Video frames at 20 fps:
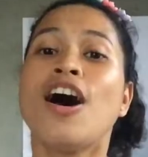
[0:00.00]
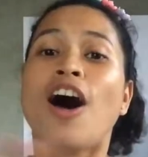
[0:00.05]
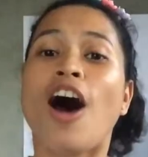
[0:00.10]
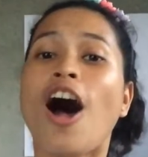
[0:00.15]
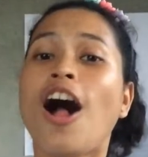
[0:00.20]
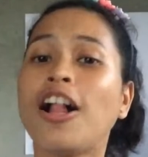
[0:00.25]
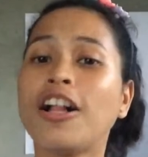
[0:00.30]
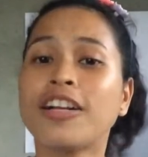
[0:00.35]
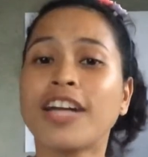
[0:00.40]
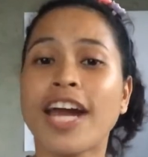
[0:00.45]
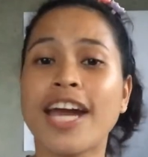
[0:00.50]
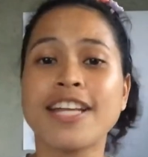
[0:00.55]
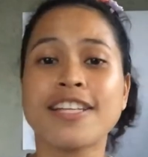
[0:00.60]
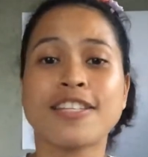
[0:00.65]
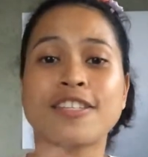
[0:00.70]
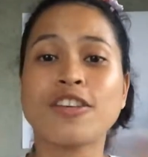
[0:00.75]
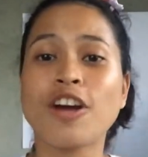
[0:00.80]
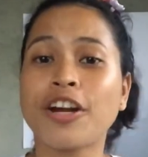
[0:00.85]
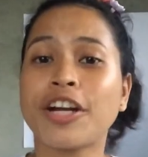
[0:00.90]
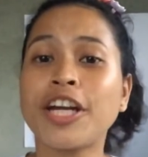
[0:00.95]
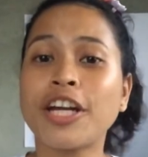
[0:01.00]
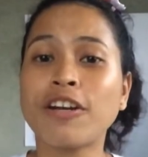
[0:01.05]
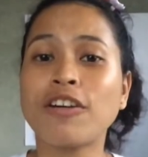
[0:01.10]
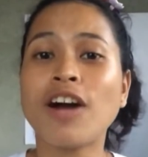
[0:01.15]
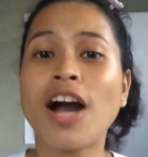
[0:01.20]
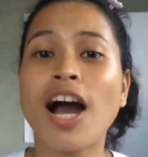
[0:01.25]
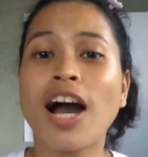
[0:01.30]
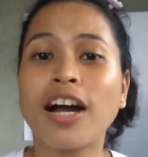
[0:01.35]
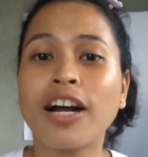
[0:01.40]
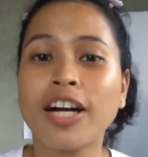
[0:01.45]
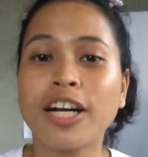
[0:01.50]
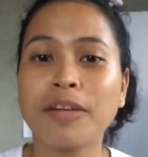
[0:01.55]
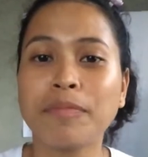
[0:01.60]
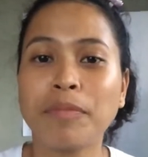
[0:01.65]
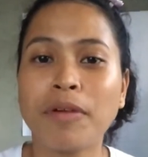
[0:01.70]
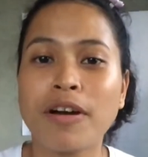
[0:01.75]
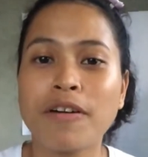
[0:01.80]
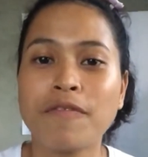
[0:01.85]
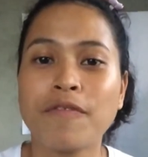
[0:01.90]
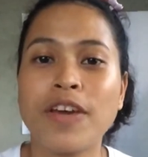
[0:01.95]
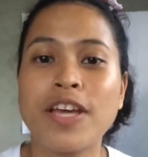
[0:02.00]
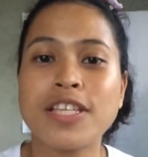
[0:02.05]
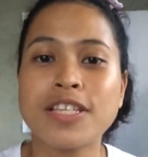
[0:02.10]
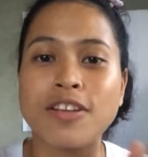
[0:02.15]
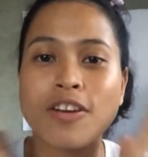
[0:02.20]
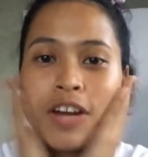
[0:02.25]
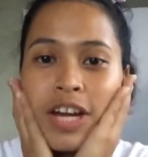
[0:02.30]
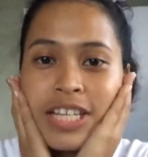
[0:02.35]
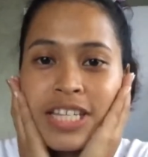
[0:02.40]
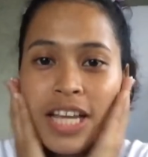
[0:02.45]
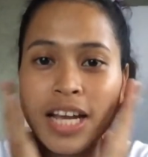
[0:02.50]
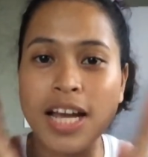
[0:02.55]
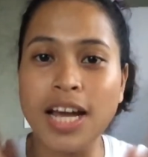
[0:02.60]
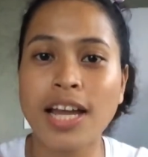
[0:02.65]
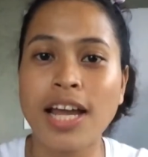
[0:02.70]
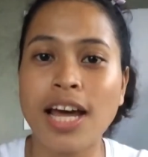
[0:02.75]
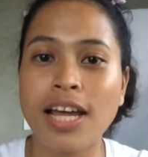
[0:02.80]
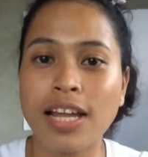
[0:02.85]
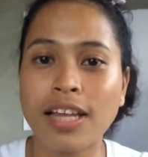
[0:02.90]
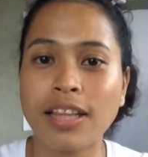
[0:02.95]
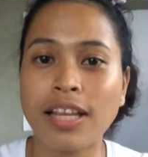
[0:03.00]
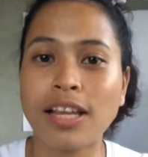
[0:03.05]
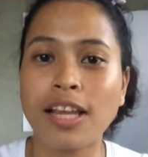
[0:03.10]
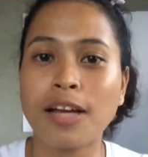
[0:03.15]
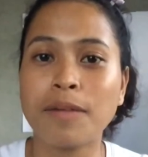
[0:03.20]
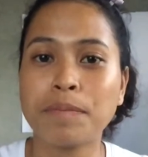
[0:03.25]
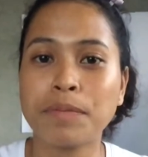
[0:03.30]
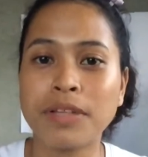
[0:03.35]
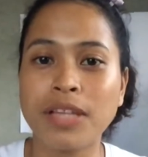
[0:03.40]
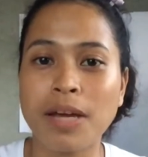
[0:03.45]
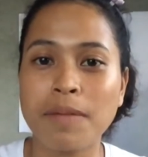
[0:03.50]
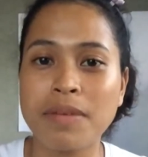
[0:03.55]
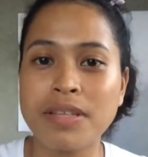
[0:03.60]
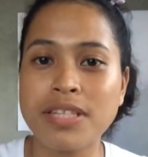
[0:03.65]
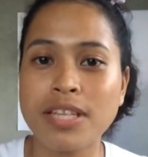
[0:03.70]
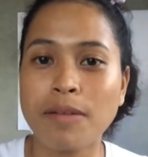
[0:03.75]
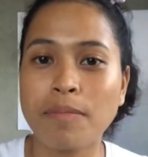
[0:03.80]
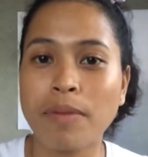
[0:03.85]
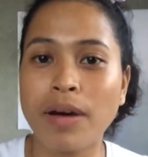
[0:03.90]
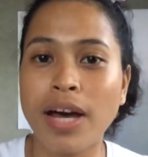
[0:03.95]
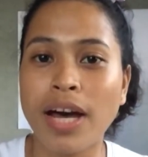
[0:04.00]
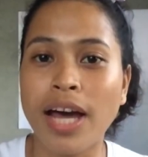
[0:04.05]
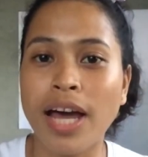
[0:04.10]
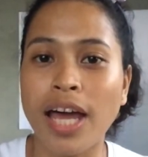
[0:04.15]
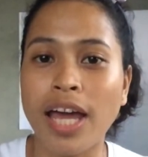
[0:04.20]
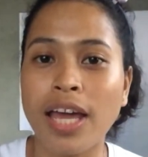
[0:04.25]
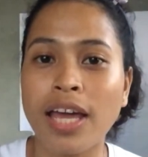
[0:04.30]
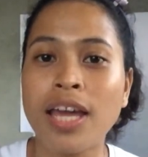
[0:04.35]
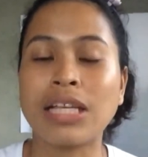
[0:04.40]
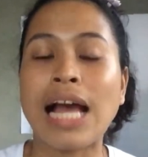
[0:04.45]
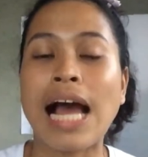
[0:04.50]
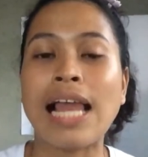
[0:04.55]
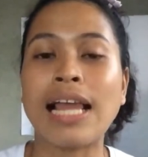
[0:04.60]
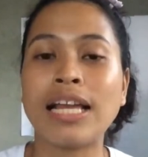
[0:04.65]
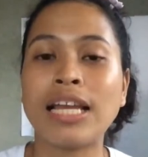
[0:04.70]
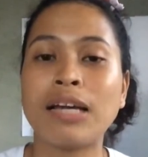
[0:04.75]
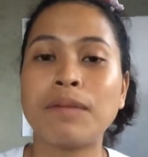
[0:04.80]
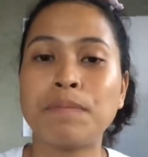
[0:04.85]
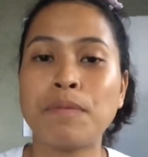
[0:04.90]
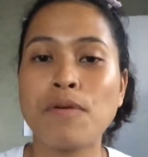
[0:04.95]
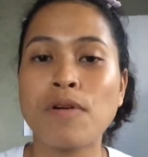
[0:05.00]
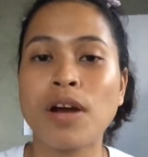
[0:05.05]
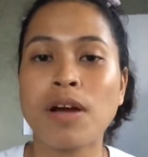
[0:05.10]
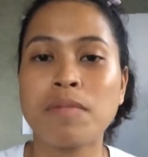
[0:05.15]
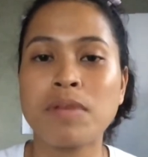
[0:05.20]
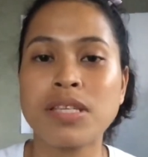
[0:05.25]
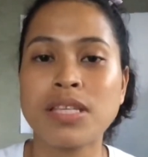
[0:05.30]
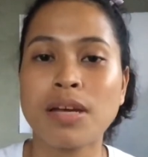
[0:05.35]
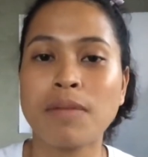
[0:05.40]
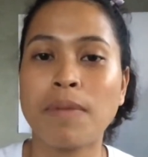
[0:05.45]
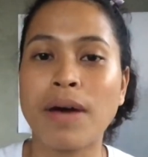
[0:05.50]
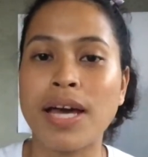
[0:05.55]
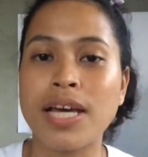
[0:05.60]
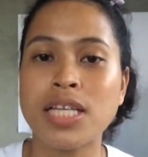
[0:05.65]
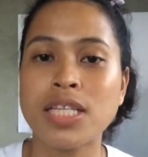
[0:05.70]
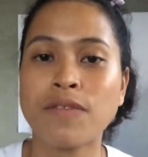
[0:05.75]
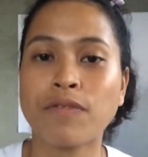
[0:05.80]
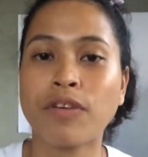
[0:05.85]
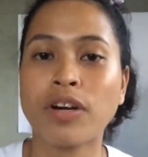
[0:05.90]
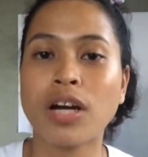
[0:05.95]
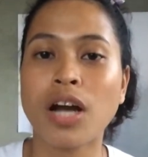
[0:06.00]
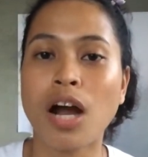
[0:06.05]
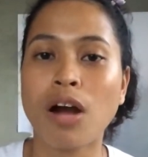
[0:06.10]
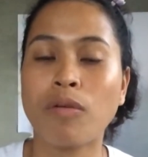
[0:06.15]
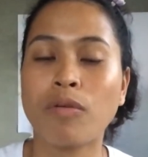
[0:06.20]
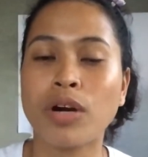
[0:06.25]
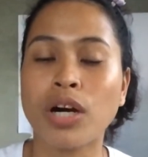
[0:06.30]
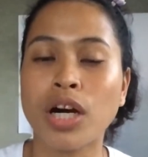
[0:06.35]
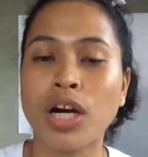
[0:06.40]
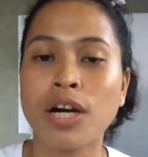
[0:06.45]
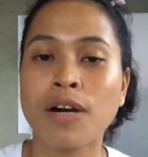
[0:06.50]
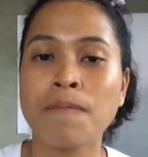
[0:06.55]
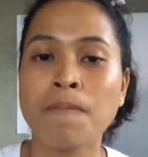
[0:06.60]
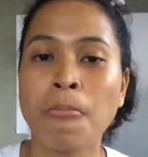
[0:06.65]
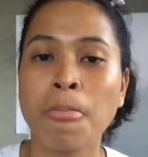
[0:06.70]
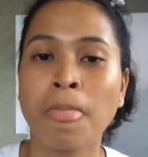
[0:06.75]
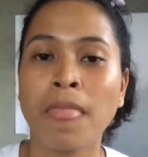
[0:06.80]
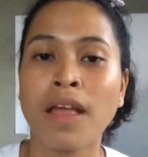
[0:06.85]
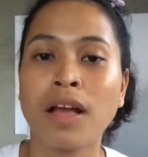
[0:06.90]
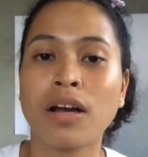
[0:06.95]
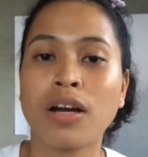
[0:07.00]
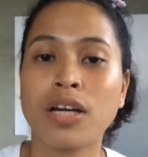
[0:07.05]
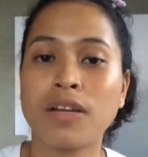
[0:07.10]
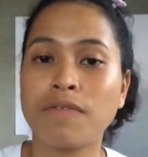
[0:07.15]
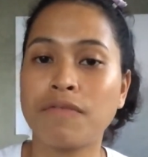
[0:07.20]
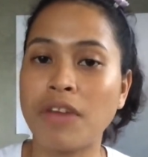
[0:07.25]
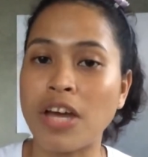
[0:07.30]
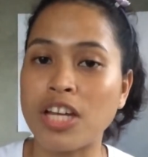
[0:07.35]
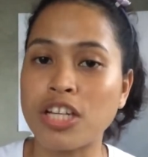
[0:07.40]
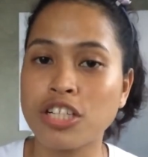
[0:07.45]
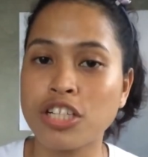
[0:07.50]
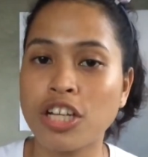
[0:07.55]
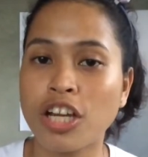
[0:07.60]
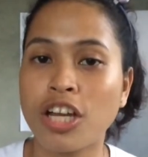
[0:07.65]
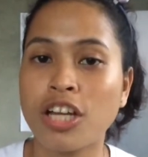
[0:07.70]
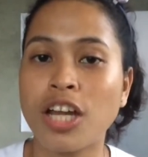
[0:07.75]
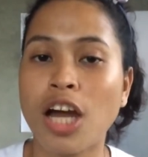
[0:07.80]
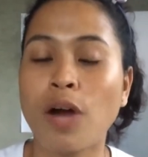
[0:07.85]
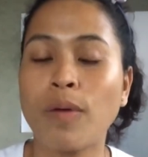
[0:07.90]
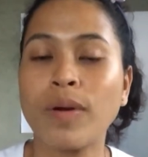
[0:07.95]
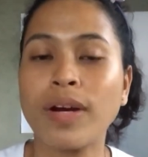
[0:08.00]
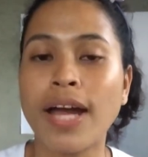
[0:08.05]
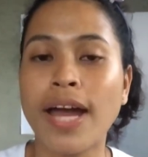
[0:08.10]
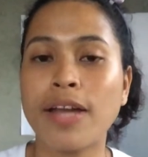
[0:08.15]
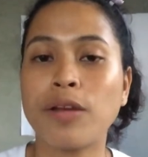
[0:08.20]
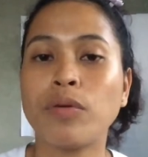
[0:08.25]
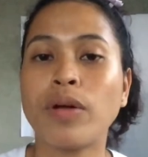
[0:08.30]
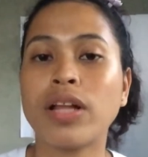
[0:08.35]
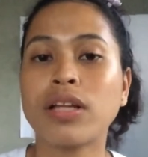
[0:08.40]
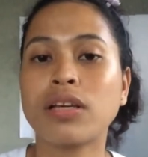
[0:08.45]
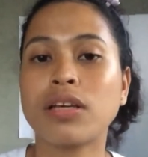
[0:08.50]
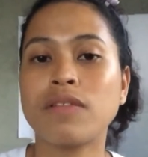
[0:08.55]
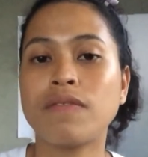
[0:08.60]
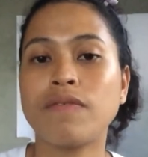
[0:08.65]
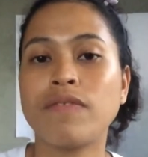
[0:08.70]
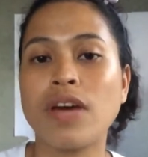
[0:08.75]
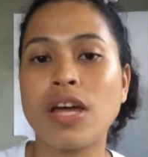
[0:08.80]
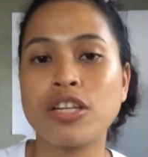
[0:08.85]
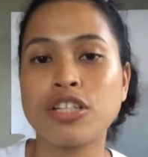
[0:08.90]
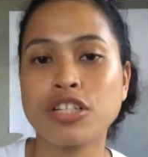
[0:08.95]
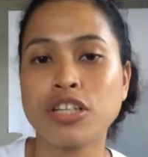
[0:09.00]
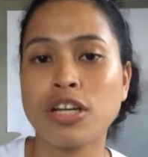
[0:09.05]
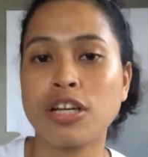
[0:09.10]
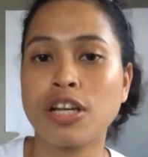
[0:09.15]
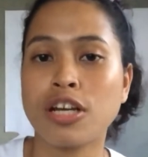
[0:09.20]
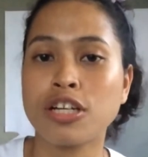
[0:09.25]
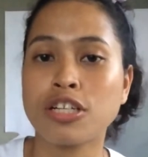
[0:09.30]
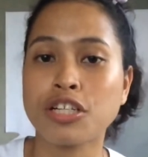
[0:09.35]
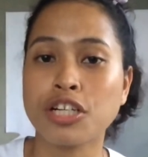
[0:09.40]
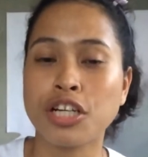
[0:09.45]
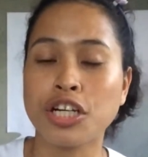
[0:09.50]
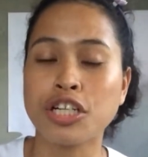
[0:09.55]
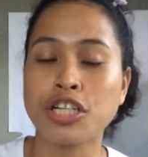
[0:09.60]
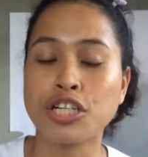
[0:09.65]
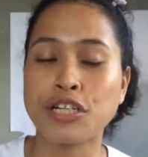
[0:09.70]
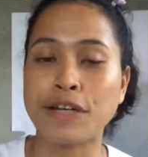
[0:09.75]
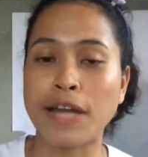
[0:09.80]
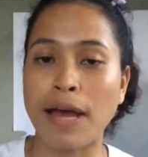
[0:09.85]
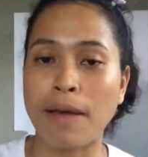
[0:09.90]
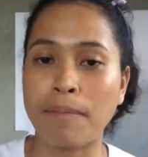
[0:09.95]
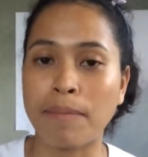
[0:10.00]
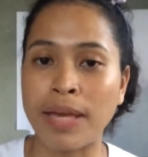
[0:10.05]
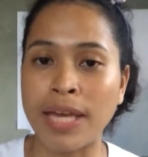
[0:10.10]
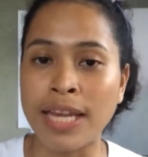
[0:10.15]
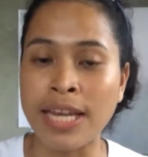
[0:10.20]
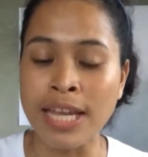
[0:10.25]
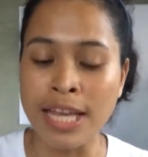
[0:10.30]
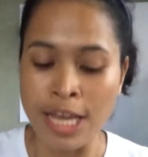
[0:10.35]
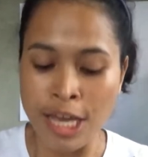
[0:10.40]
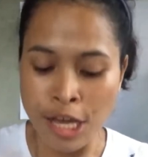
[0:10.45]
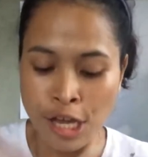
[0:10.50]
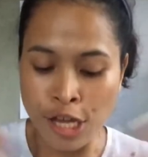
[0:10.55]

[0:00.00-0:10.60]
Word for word: Alright, sorry kung haggard pa ang face ko kasi kararating lang po namin sa bahay. Galing lang po kami sa baes for our convention, our annual convention ng church namin.